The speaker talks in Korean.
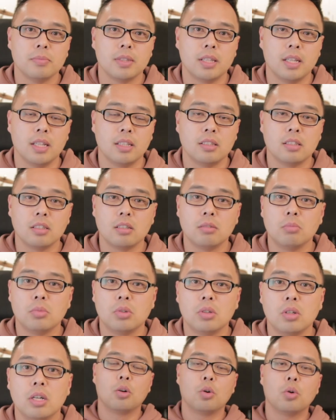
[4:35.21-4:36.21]
네, 지금
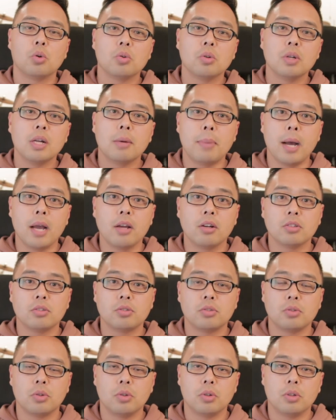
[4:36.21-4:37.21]
뭐 코로나
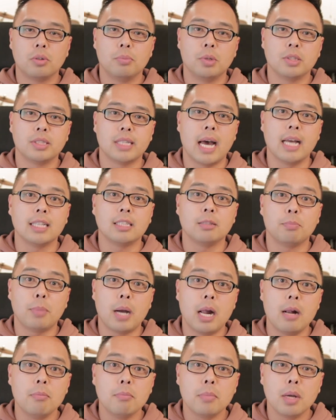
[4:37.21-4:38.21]
바이러스로 뭐
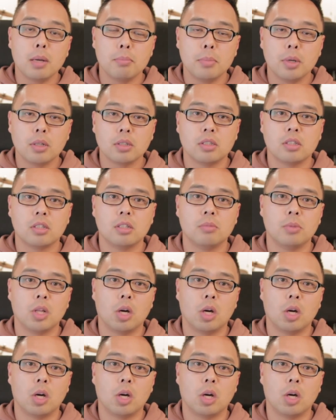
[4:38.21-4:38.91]
사십팔만 명 지금